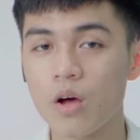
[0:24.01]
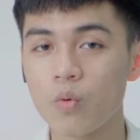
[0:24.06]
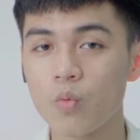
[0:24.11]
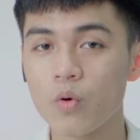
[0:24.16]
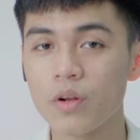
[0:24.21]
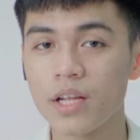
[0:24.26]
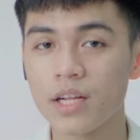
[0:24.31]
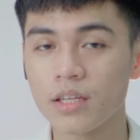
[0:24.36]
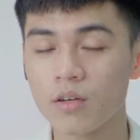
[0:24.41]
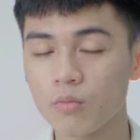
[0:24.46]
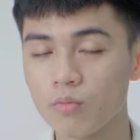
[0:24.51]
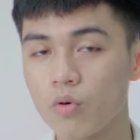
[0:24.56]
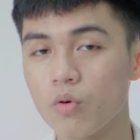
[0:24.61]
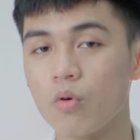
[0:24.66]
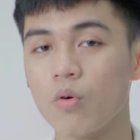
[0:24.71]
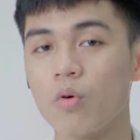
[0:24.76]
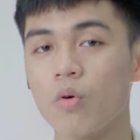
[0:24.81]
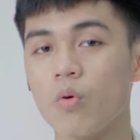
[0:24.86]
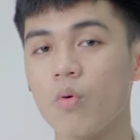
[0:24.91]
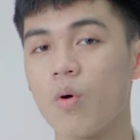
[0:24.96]
nguồn điện không
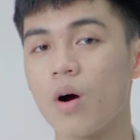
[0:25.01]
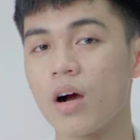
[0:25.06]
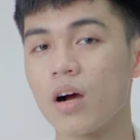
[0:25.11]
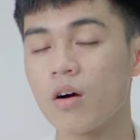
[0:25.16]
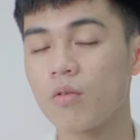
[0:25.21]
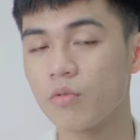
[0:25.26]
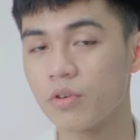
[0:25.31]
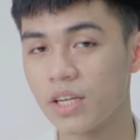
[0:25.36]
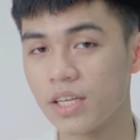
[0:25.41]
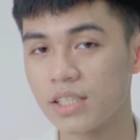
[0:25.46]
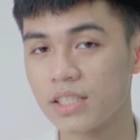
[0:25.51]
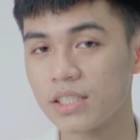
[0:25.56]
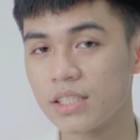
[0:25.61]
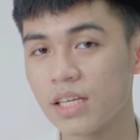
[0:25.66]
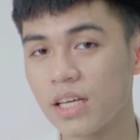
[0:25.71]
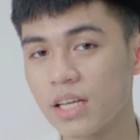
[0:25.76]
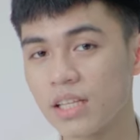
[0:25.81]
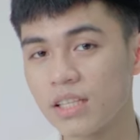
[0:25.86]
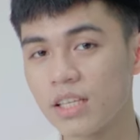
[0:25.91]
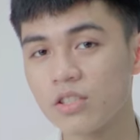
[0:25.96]
đủ hoặc không ổn định,
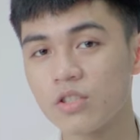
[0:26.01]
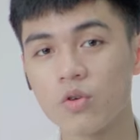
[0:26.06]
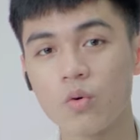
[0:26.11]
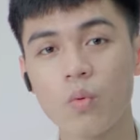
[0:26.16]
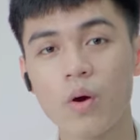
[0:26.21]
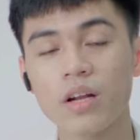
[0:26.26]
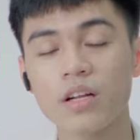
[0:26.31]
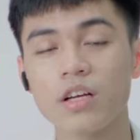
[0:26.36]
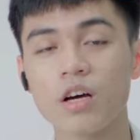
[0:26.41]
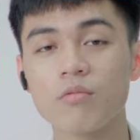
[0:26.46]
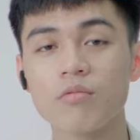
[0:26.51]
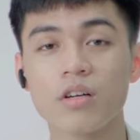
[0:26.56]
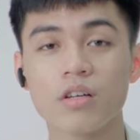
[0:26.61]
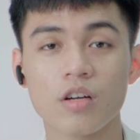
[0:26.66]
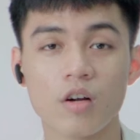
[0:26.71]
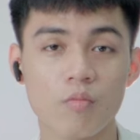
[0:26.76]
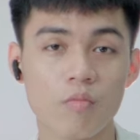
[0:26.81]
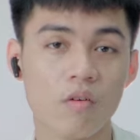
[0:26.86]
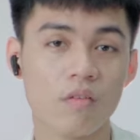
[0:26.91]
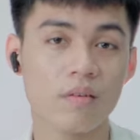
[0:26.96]
tần số quét không
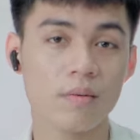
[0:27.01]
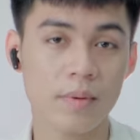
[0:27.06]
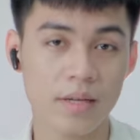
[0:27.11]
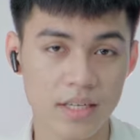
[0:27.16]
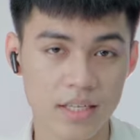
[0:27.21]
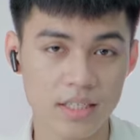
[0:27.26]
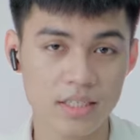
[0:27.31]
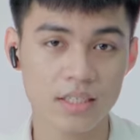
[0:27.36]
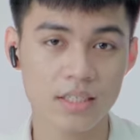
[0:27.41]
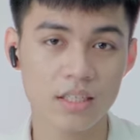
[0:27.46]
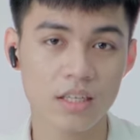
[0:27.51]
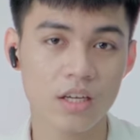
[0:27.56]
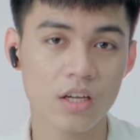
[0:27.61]
được đồng bộ với màn hình,